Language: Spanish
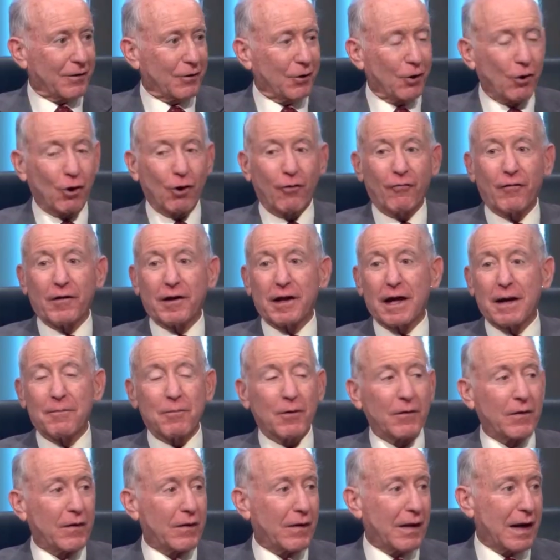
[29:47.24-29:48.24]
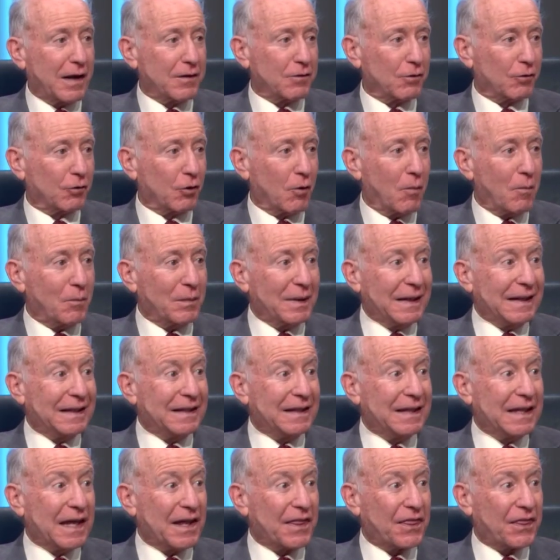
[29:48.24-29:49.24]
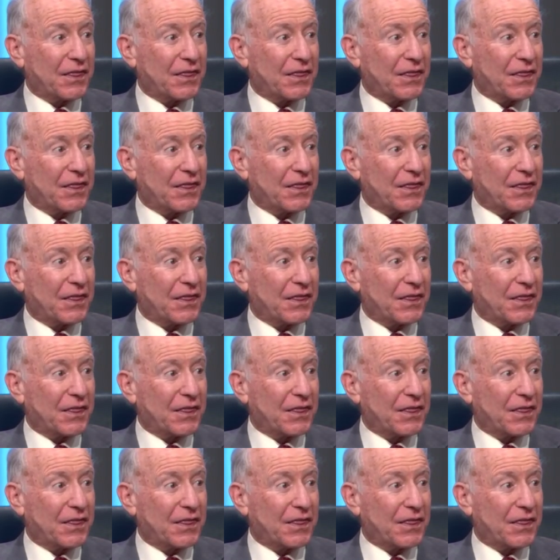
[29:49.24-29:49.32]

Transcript: eh, no nos veíamos desde el año 2010.